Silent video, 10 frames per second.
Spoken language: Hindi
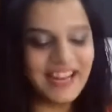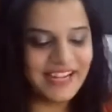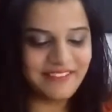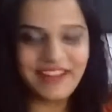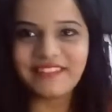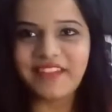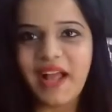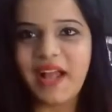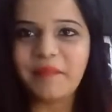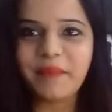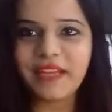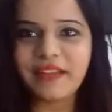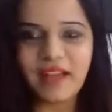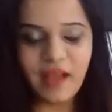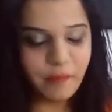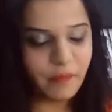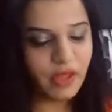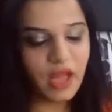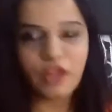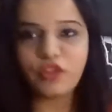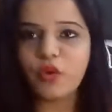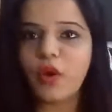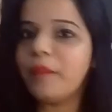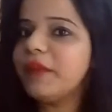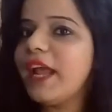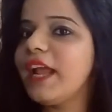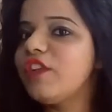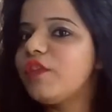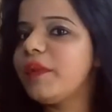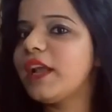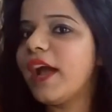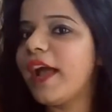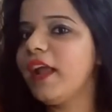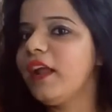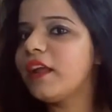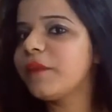एनी वेज आई पिक इट अप तो अपने एंड्स पे लगाएं